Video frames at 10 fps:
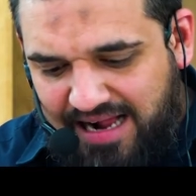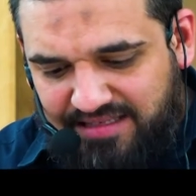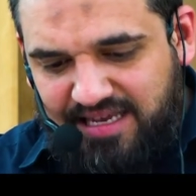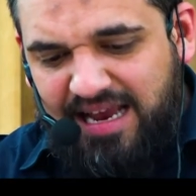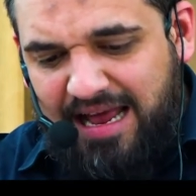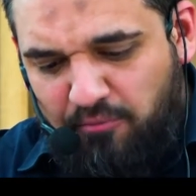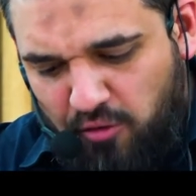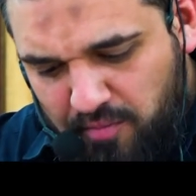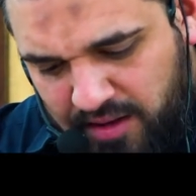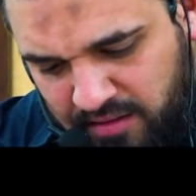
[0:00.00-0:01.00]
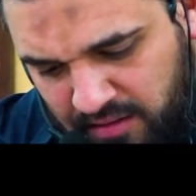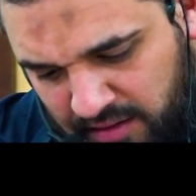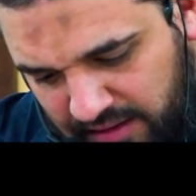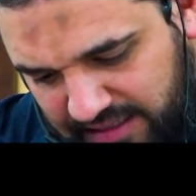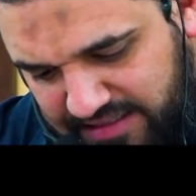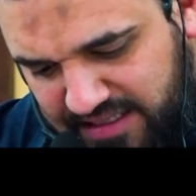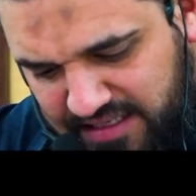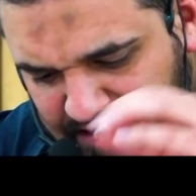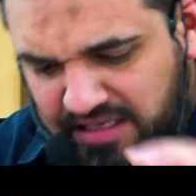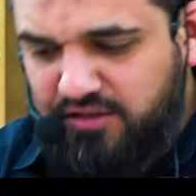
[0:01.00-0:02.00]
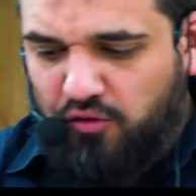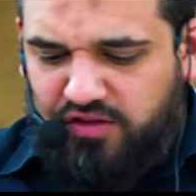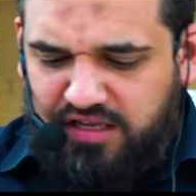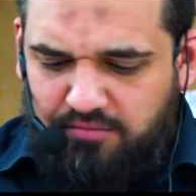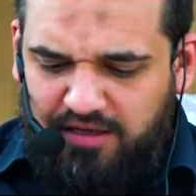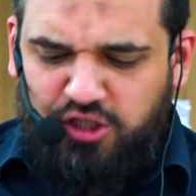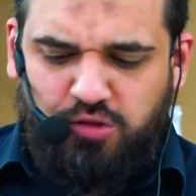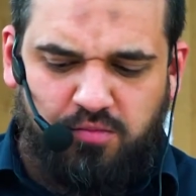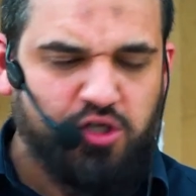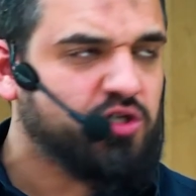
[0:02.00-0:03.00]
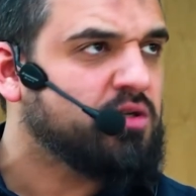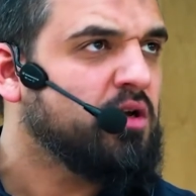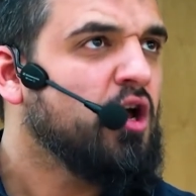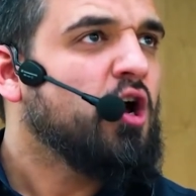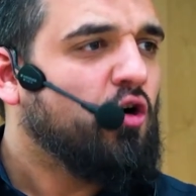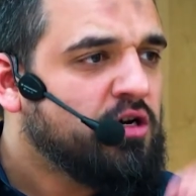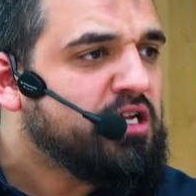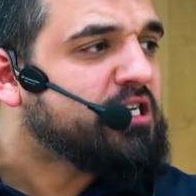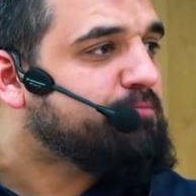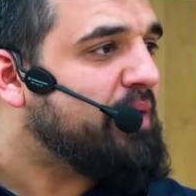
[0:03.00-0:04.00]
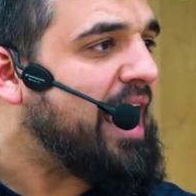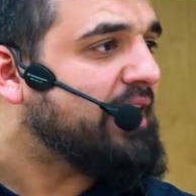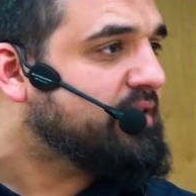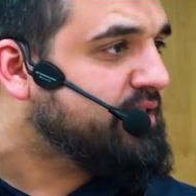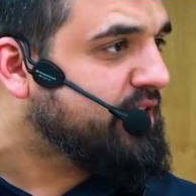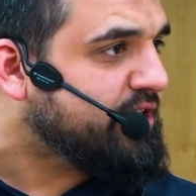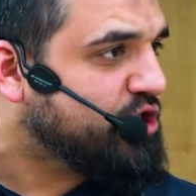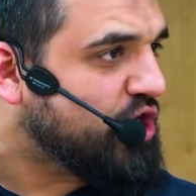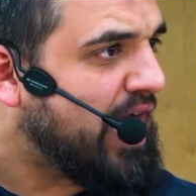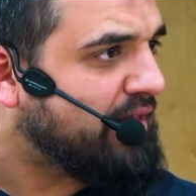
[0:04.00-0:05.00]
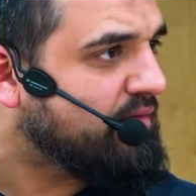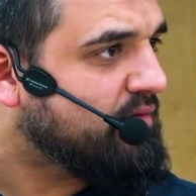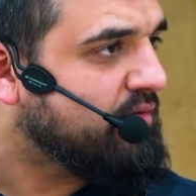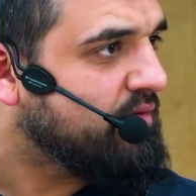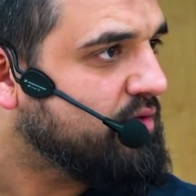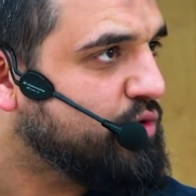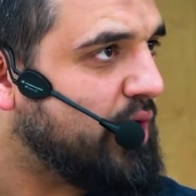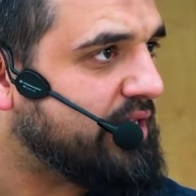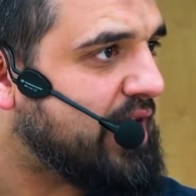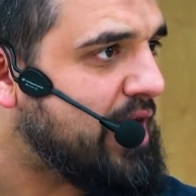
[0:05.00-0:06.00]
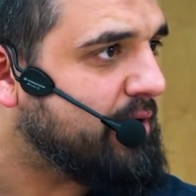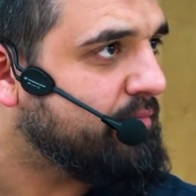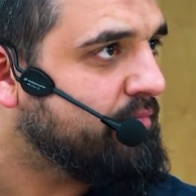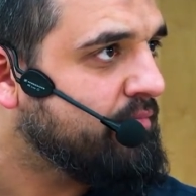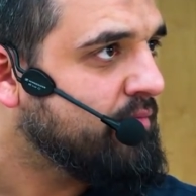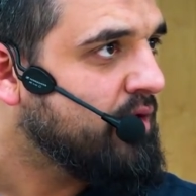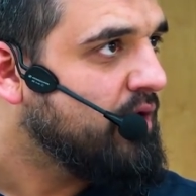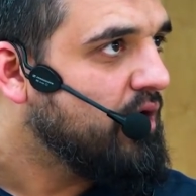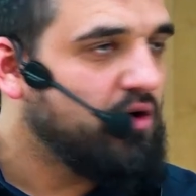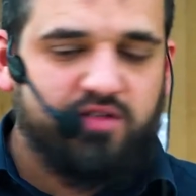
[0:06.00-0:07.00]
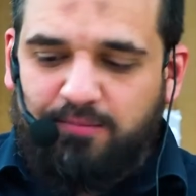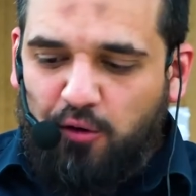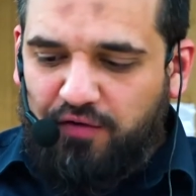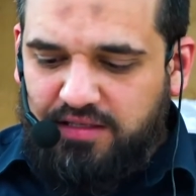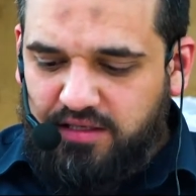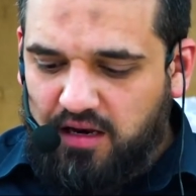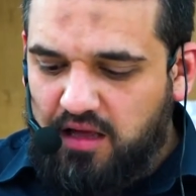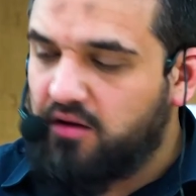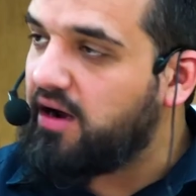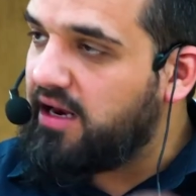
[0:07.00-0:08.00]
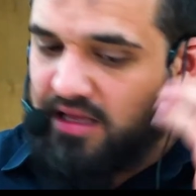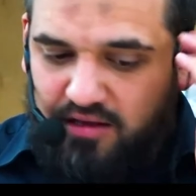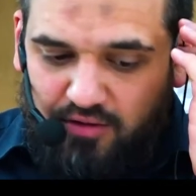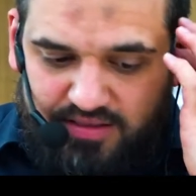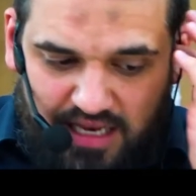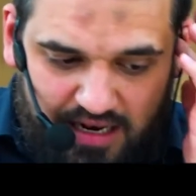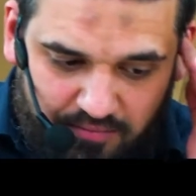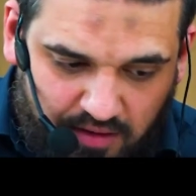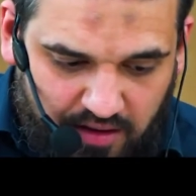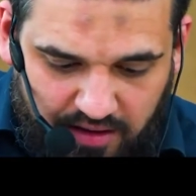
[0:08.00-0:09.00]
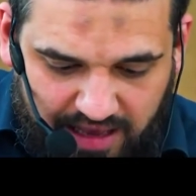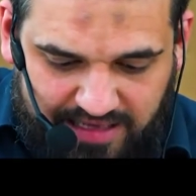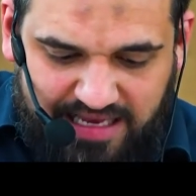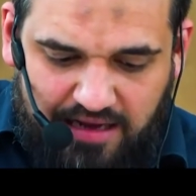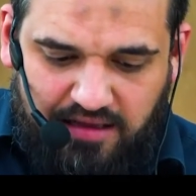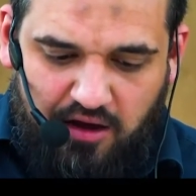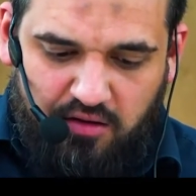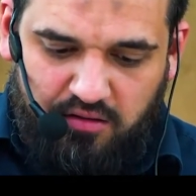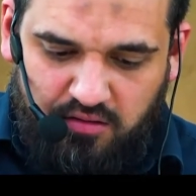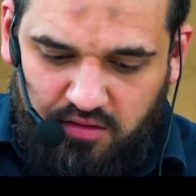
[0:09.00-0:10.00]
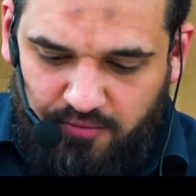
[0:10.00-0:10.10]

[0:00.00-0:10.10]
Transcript: als jener Mu'min, der sich nicht unter die Menschen mischt und nicht bereit ist, ihren Schaden zu ertragen. Und unser Prophet sallallahu alaihi wasallam, er sagt auch